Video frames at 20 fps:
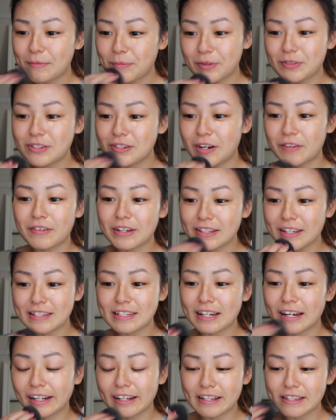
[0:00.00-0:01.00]
もちろん
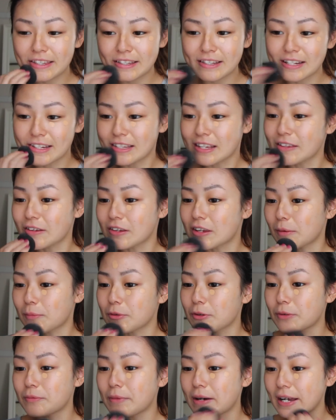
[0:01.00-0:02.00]
私が熱出した時
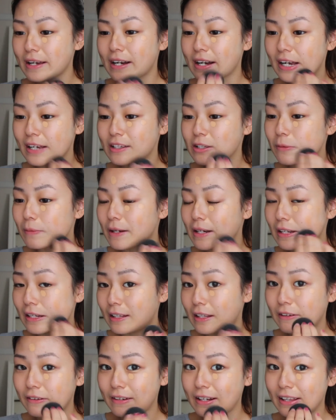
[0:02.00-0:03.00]
も毎回そばに
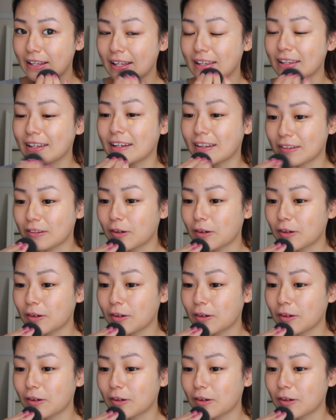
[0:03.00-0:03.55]
いてくれたんだけ